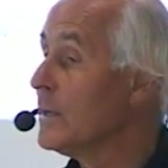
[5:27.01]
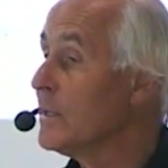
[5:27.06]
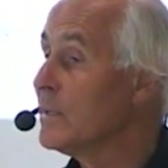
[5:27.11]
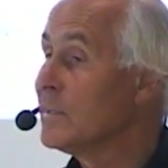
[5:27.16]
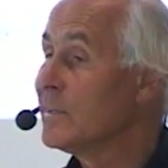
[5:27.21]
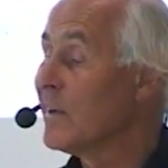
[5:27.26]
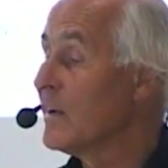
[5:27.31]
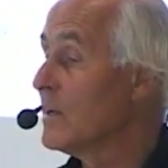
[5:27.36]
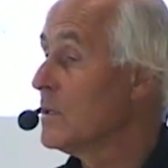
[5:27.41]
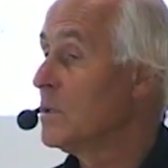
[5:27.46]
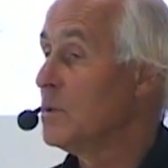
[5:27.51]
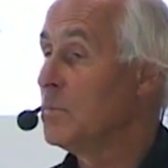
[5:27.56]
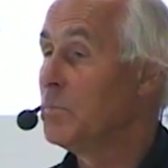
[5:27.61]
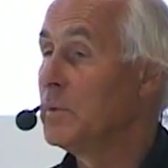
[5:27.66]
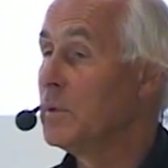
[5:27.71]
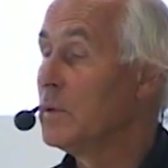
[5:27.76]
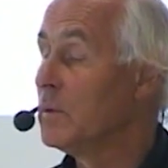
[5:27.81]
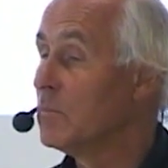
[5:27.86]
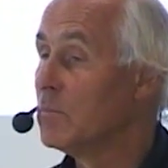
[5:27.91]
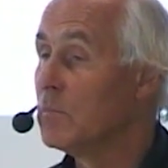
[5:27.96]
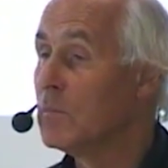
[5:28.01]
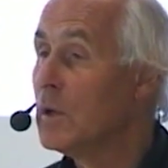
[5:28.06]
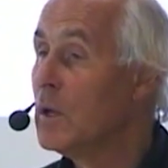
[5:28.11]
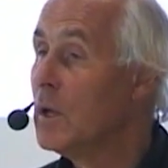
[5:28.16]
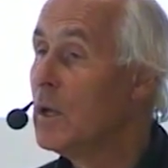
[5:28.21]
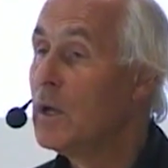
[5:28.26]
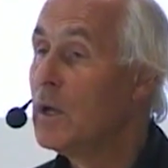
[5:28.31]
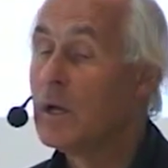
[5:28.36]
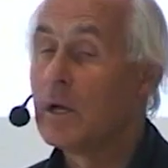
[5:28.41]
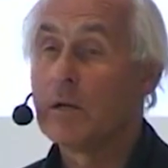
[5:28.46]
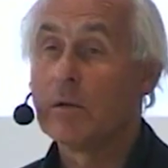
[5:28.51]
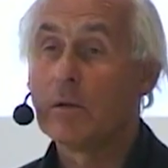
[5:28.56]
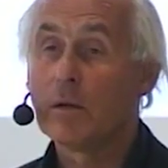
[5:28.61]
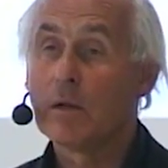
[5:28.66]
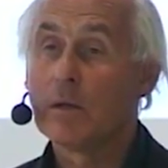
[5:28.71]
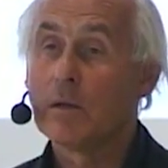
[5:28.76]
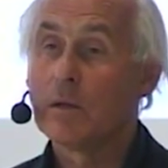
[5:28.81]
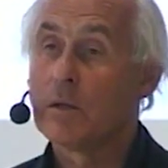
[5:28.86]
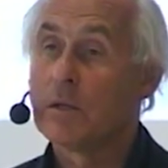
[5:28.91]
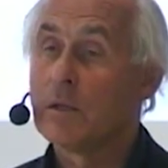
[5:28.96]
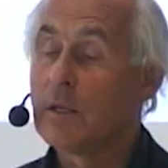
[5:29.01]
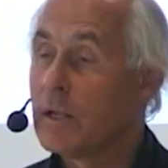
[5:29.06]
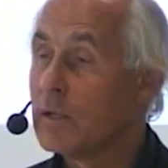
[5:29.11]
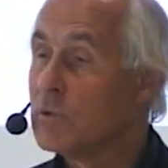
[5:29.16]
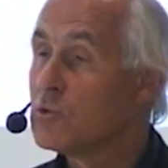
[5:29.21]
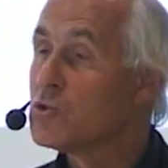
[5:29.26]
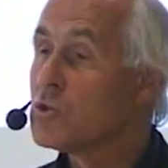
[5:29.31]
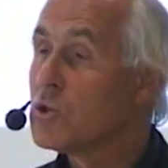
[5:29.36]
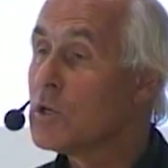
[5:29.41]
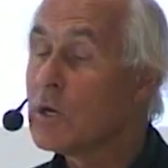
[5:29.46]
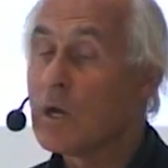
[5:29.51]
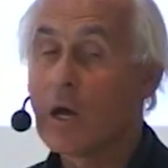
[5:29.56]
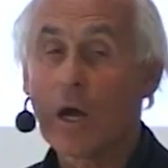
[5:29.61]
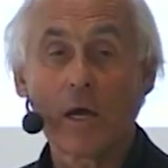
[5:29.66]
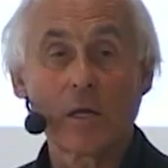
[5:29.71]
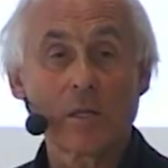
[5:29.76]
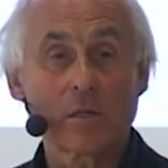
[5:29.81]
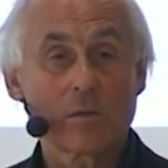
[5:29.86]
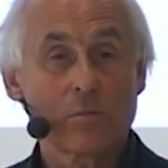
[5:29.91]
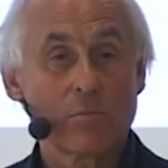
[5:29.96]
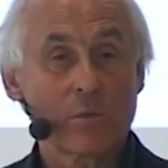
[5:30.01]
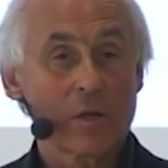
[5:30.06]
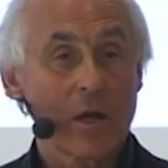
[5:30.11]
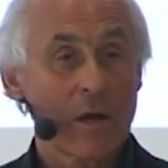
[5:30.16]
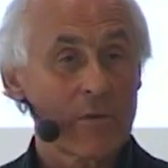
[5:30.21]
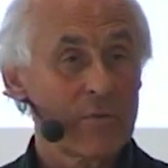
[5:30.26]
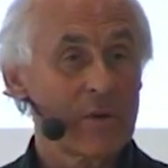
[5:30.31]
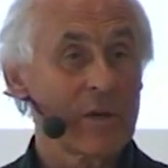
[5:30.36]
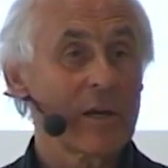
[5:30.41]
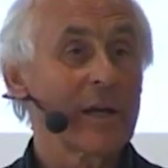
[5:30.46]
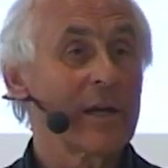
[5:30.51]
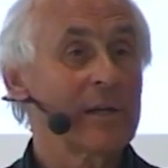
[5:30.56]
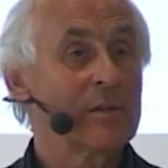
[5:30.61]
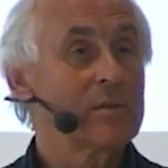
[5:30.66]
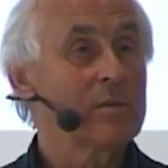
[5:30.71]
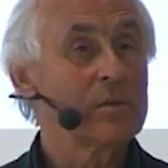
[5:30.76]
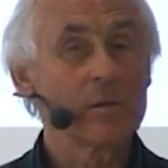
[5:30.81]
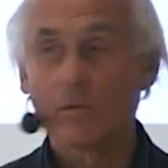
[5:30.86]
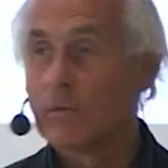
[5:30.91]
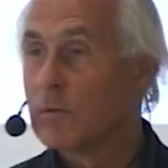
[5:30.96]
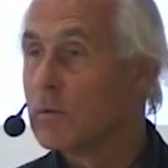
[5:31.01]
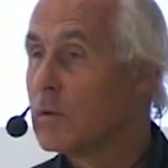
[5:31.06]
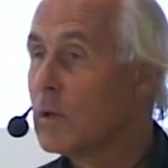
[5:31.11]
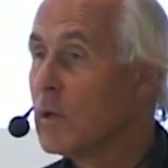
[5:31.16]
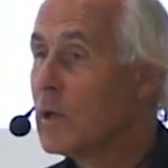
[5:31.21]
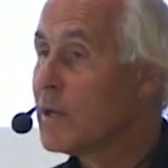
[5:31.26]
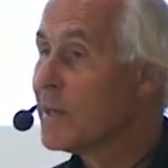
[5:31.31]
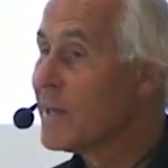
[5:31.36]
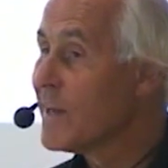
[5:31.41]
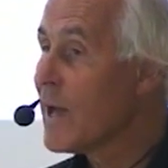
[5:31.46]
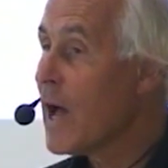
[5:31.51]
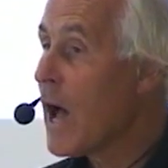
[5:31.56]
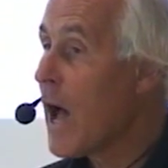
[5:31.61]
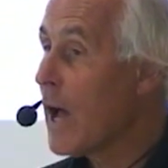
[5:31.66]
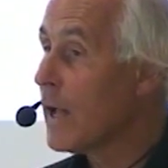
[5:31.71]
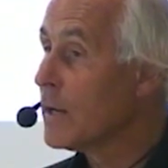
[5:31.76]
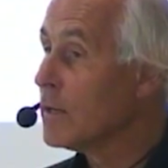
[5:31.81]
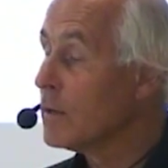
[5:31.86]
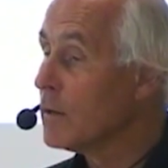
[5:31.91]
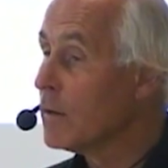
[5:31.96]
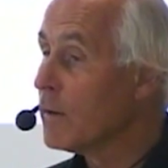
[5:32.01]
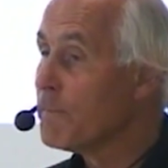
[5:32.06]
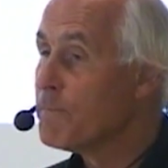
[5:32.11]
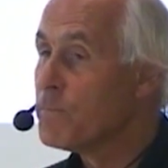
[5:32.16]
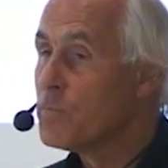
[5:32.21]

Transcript: Ich dachte, ich bin in, äh, äh, in einen Strickkreis mit Kaffeekränzchen geraten.